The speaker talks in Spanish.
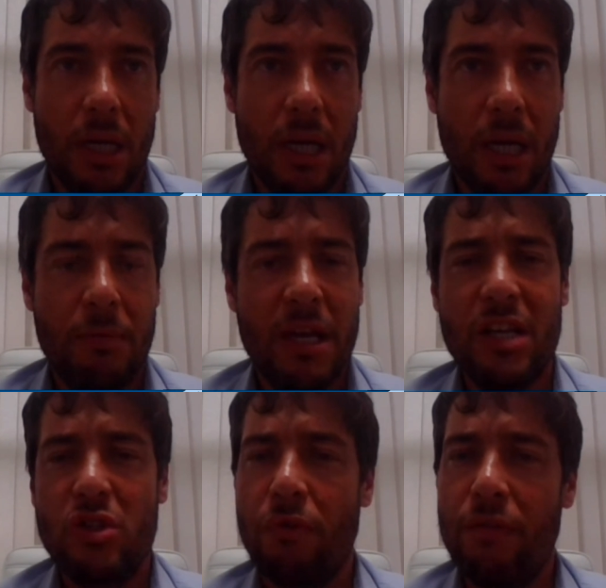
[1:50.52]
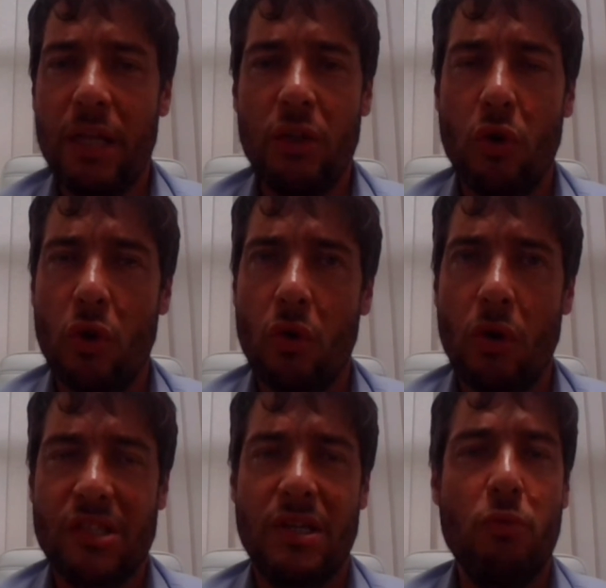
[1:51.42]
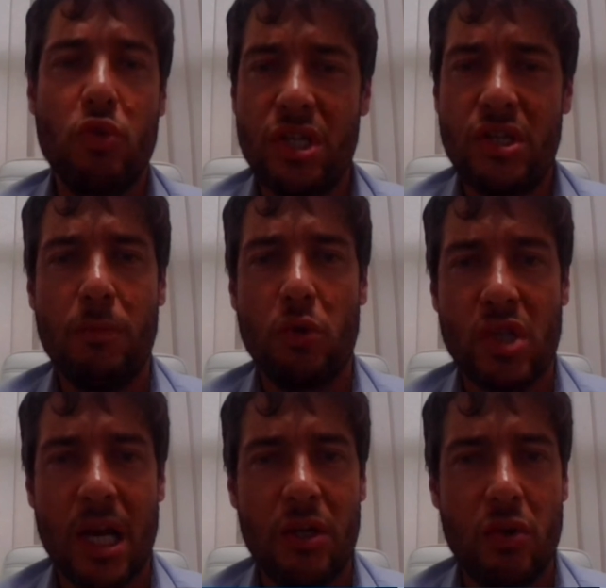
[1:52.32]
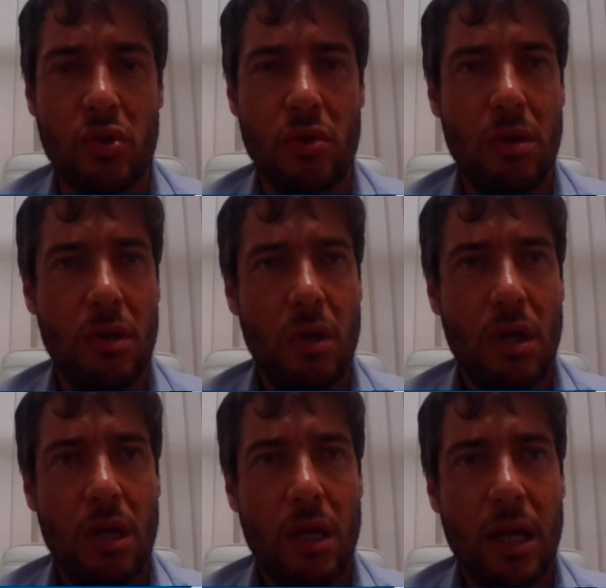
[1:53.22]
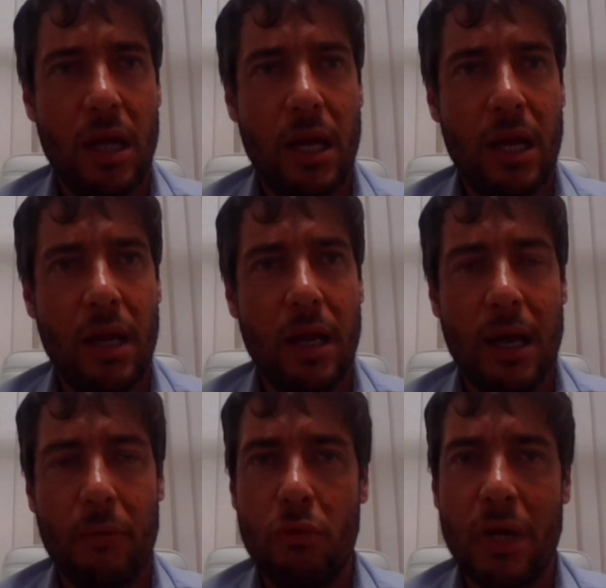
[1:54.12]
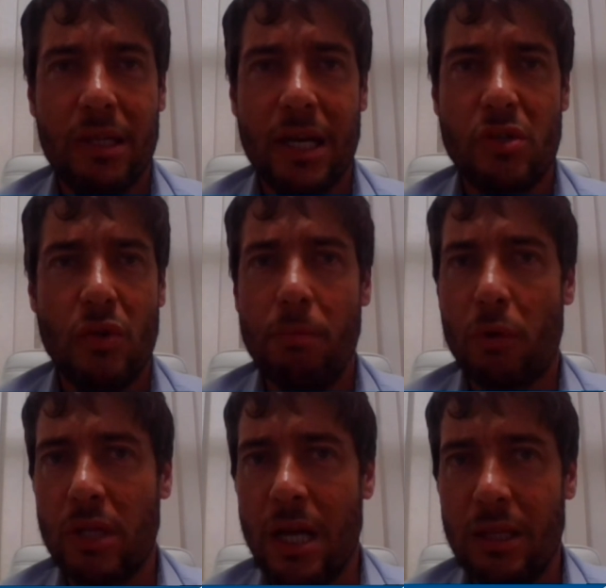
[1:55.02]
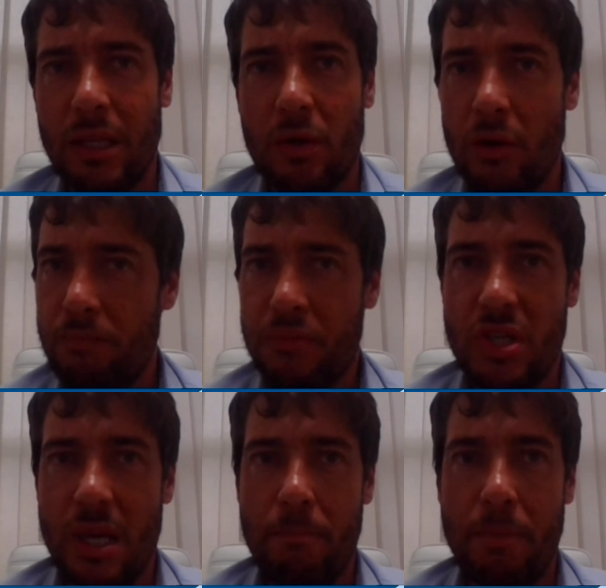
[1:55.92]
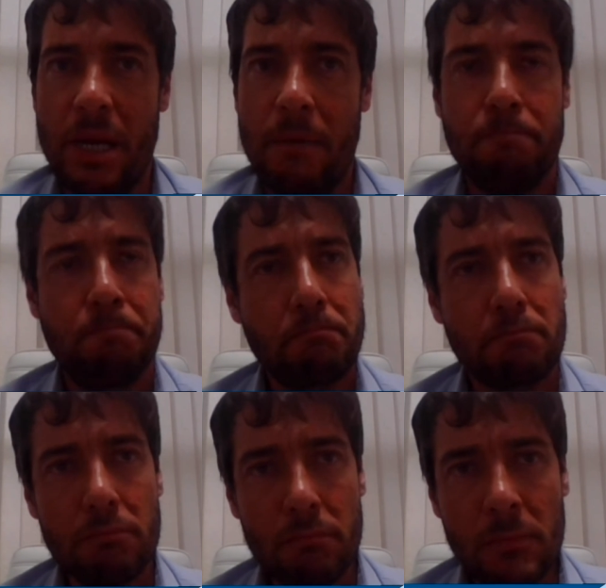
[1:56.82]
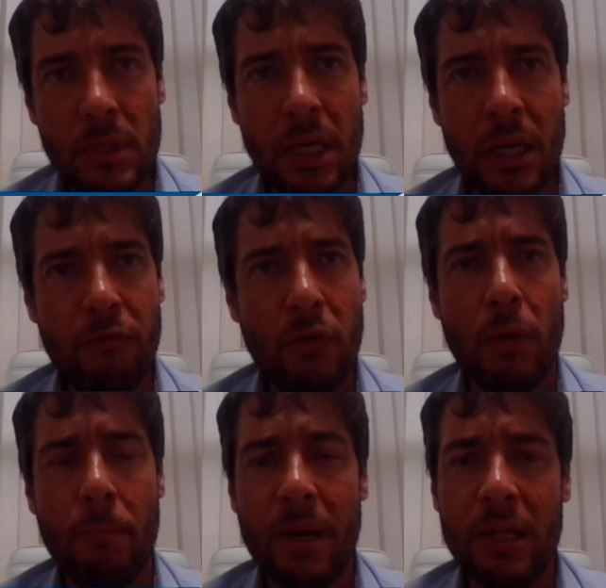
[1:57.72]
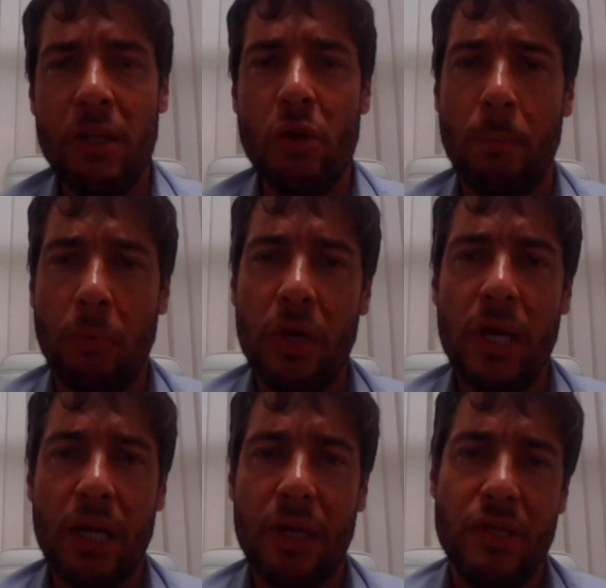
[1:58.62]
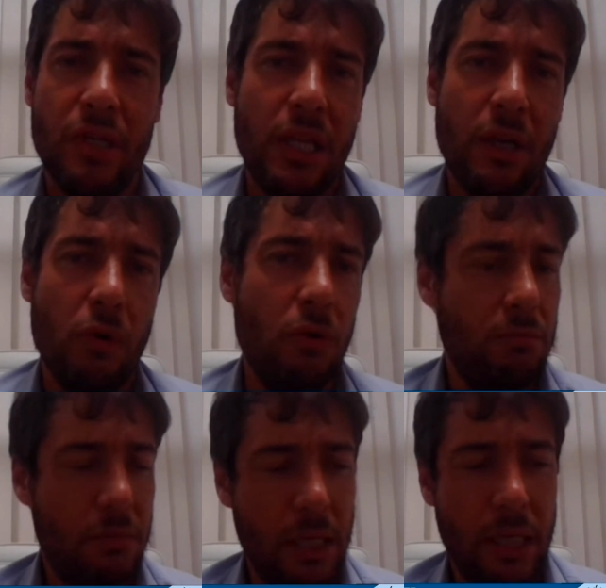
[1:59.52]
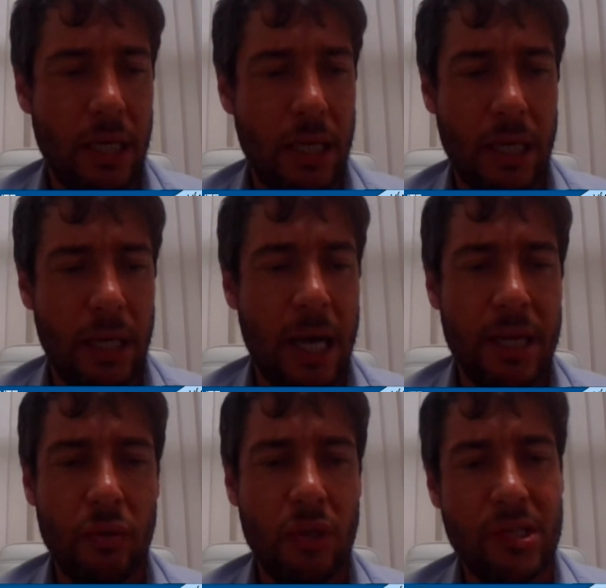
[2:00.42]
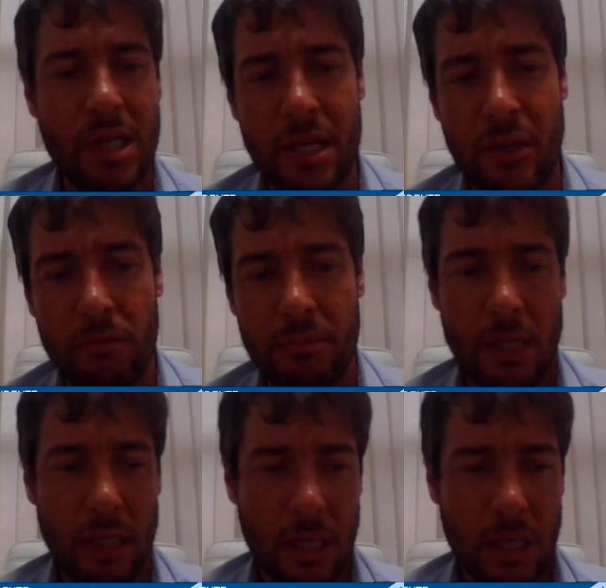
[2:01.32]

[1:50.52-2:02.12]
viene sufriendo hace muchísimos años eh, un atraso importante, ¿no? Siempre eh, fueron perdiendo poder adquisitivo eh, año tras año.